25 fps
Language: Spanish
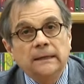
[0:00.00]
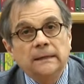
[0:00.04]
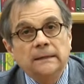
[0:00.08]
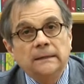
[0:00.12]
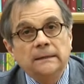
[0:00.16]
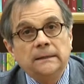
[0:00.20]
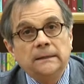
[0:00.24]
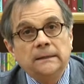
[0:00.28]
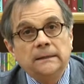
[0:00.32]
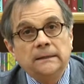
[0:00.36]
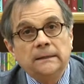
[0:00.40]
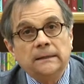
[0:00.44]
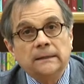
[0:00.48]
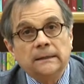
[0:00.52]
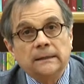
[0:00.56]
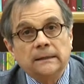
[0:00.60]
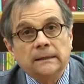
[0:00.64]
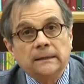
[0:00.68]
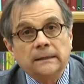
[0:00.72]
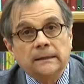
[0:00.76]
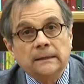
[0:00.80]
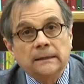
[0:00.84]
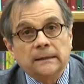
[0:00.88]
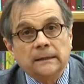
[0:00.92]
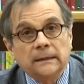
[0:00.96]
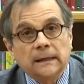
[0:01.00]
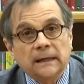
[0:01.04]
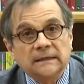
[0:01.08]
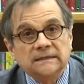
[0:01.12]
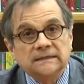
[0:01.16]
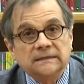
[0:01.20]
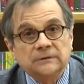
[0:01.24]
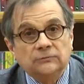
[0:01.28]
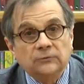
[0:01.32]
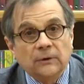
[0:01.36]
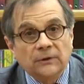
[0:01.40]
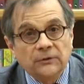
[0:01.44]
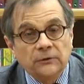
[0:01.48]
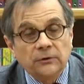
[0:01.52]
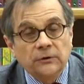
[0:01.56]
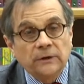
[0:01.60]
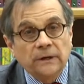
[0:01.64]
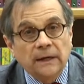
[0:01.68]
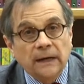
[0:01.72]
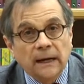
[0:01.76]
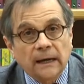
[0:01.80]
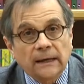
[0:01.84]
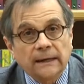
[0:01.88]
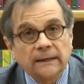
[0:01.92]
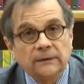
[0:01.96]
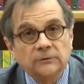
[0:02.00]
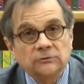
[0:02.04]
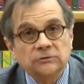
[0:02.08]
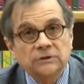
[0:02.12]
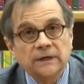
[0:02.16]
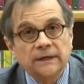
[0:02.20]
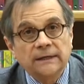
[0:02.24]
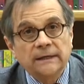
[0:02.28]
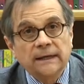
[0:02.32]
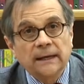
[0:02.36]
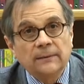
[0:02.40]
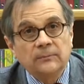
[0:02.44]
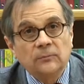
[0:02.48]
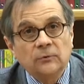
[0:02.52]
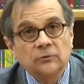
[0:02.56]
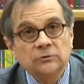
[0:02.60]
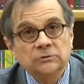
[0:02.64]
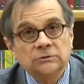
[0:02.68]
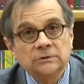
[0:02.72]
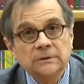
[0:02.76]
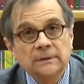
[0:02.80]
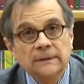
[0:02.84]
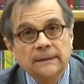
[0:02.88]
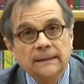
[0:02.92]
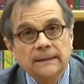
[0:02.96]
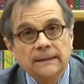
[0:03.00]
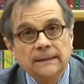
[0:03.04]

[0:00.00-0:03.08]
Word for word: Y la situación en la que nos hallamos